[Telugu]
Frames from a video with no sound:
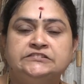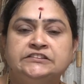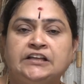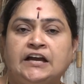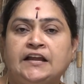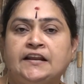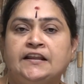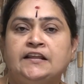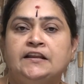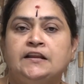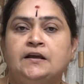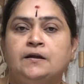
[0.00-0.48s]

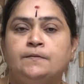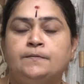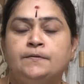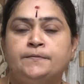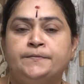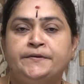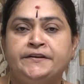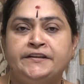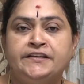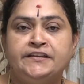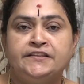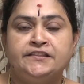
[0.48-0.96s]
ధనలాభం
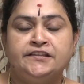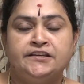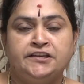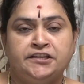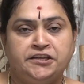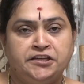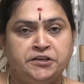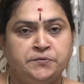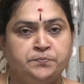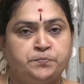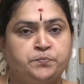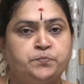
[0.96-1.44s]
అనేది
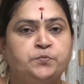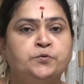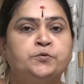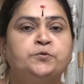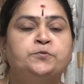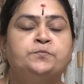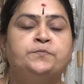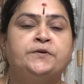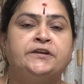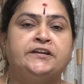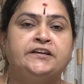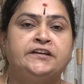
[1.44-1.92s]
ఇప్పుడు
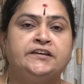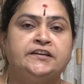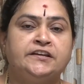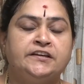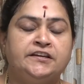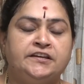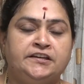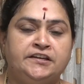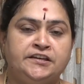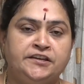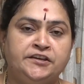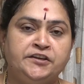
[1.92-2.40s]
మనకి
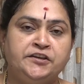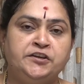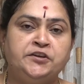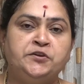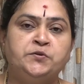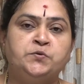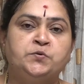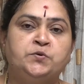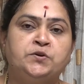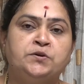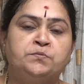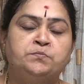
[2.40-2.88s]
ఈ
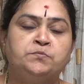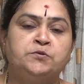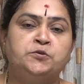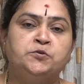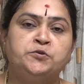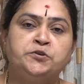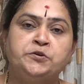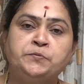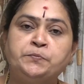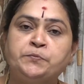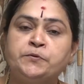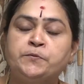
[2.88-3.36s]
యుగంలో
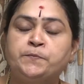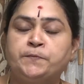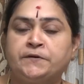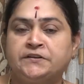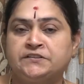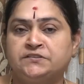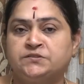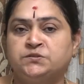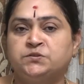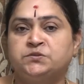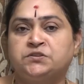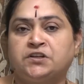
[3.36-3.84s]
ఇప్పుడు
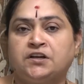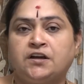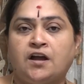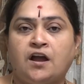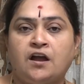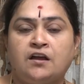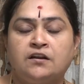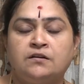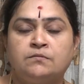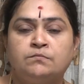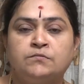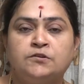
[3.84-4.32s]
ప్రస్తుత
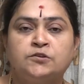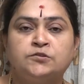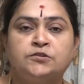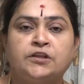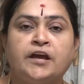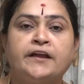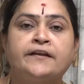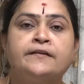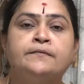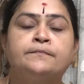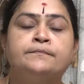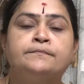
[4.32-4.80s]
కాలంలో
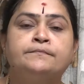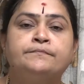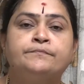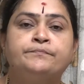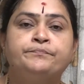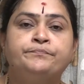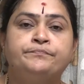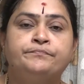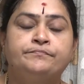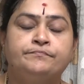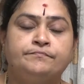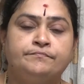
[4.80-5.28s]
ధనం
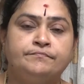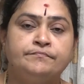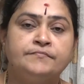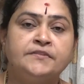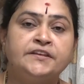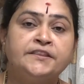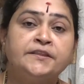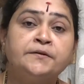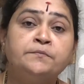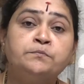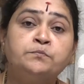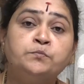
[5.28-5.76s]

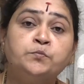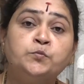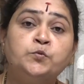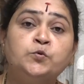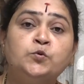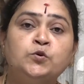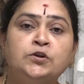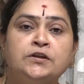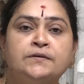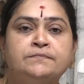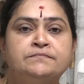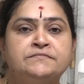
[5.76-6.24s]
మీద
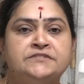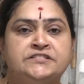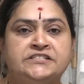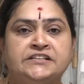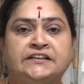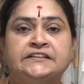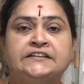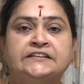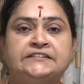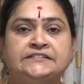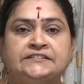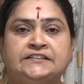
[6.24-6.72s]
మూలం
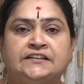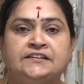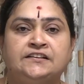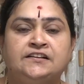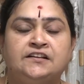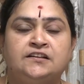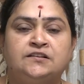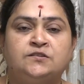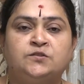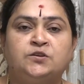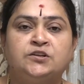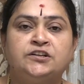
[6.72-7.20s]
జగత్
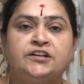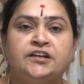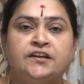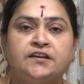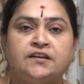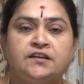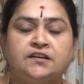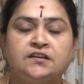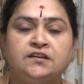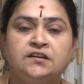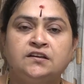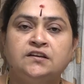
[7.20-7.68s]
అన్నారు అంటే
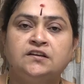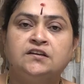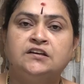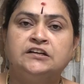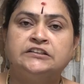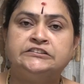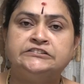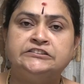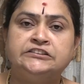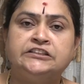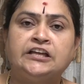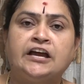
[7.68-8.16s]

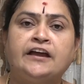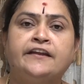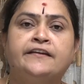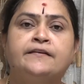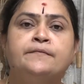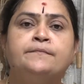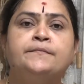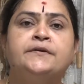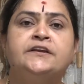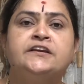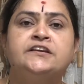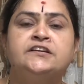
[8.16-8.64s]

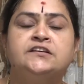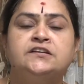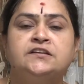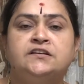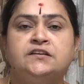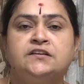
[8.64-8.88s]
ధనమే